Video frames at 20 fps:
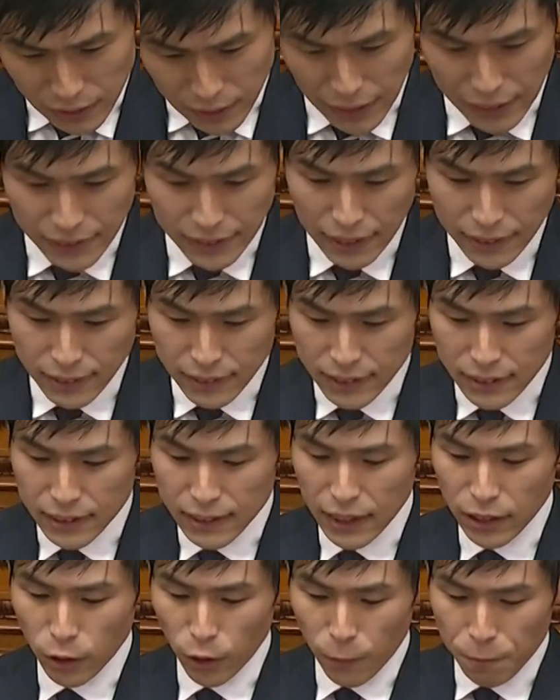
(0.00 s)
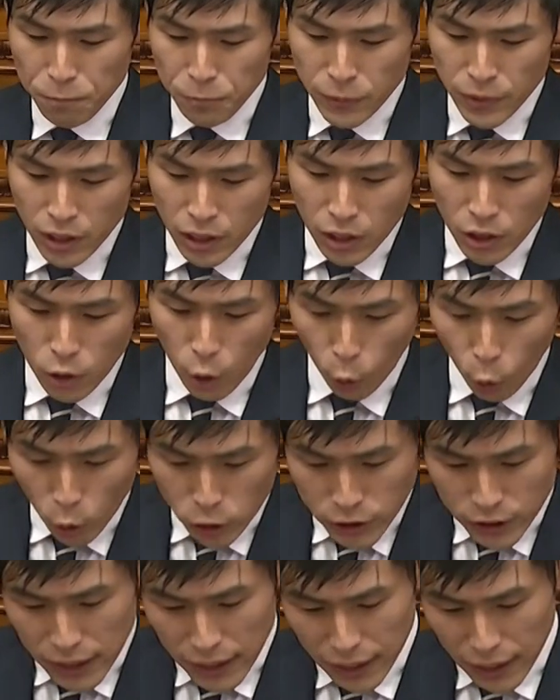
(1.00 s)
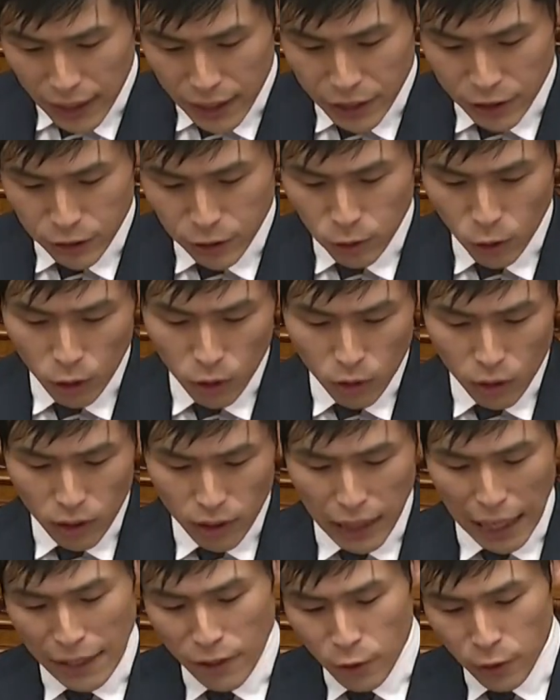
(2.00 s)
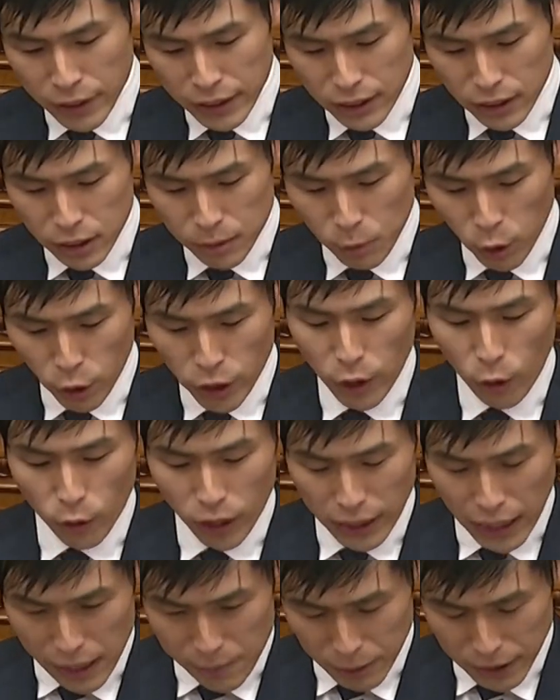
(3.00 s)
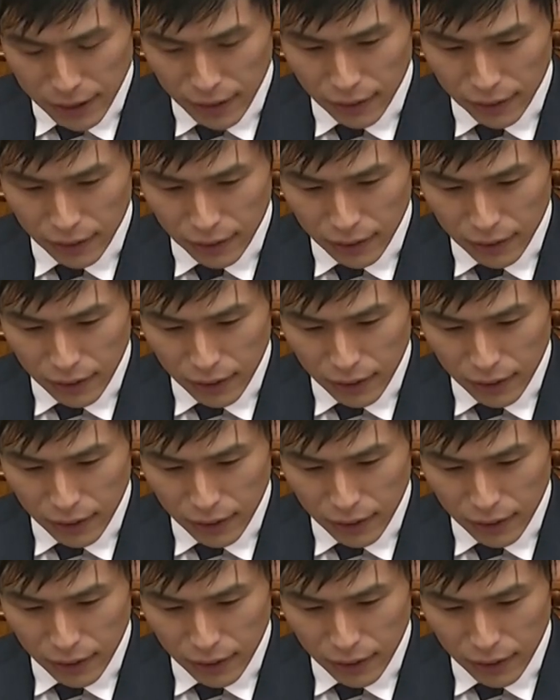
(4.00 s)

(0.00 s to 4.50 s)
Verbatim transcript: 検察人事への露骨な介入を可能にするものにほかなりません。